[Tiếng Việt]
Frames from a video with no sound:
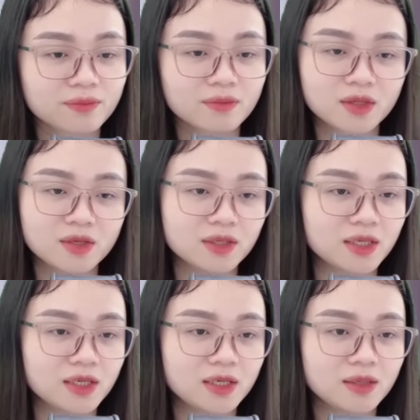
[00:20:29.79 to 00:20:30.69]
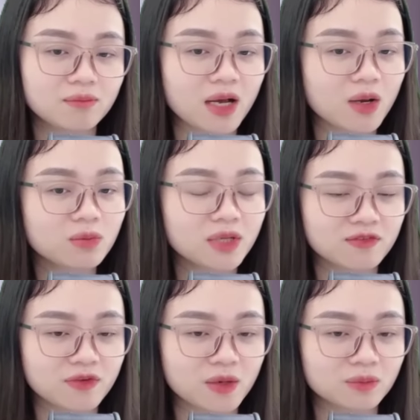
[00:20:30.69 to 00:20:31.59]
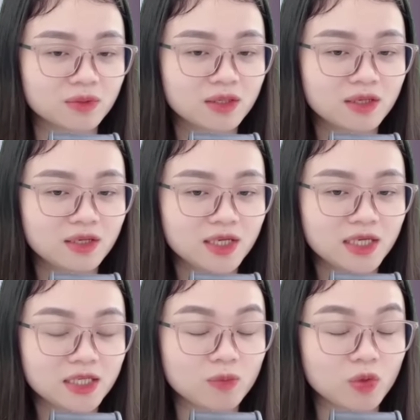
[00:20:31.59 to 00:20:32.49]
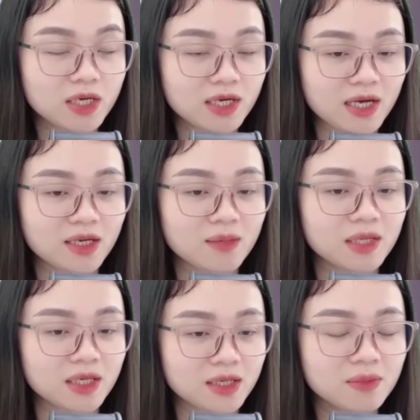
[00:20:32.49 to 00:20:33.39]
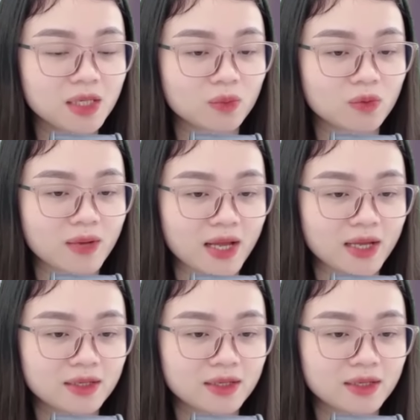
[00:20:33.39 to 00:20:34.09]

Nhưng khi bà không đề phòng Thì một cái khăn đã bịt lấy miệng của bà